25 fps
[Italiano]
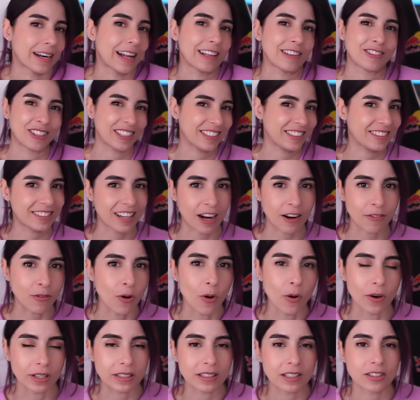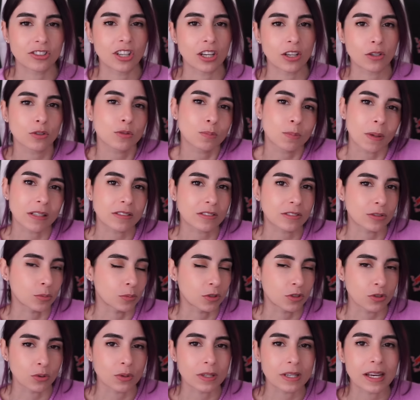l'altro è straforte, cioè io spesso
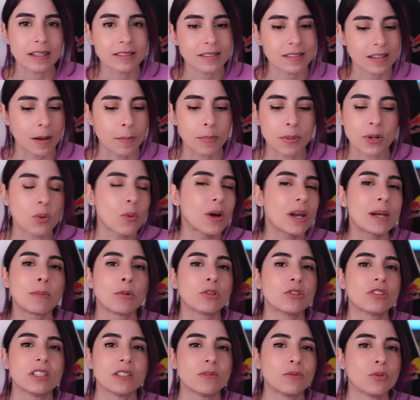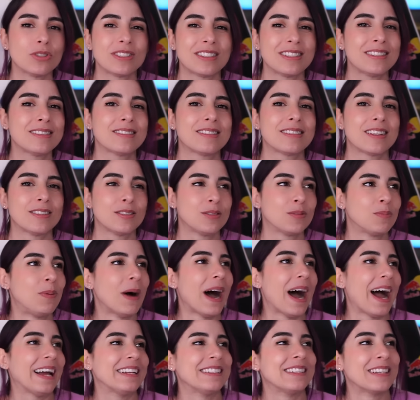mi sono chiesta per quale motivo esiste
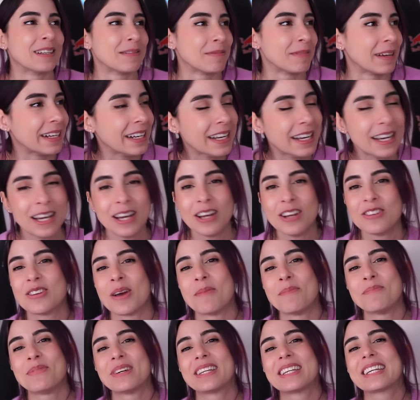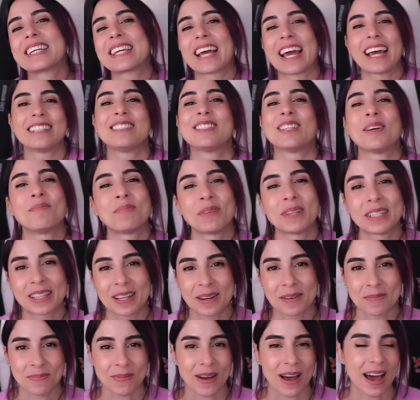Spider-Man, cioè perché c'è
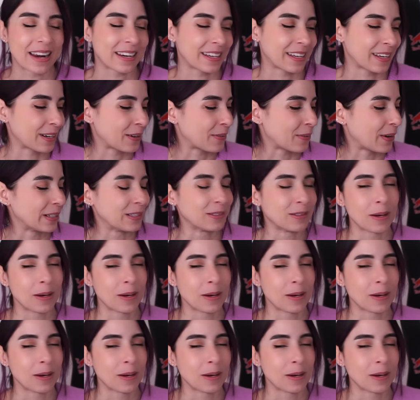Peter Parker quando